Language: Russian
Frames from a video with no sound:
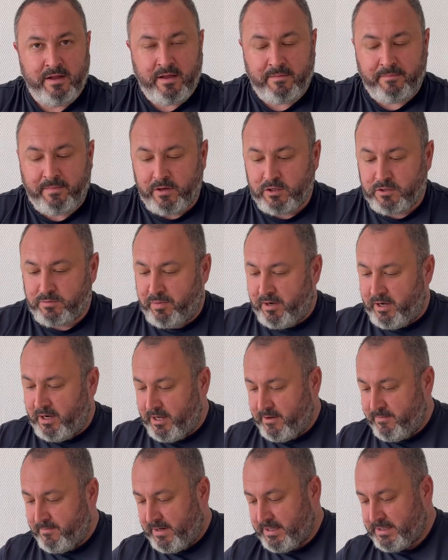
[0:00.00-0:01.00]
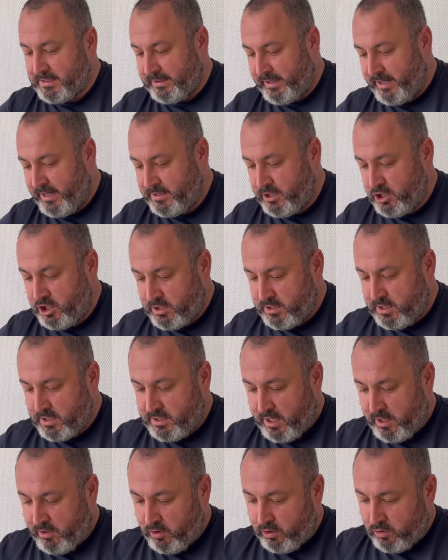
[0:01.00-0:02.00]
Боюсь перелить масло. Я сейчас
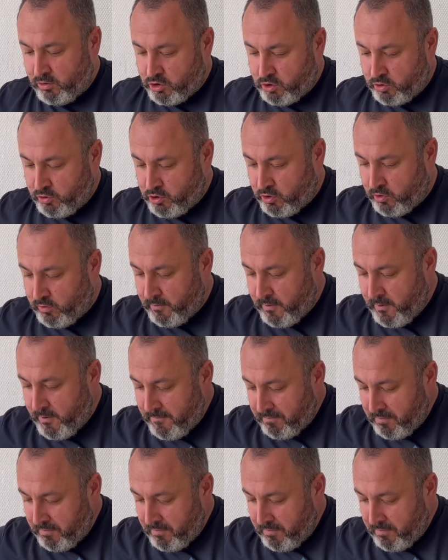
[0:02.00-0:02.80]
достану одну штучку.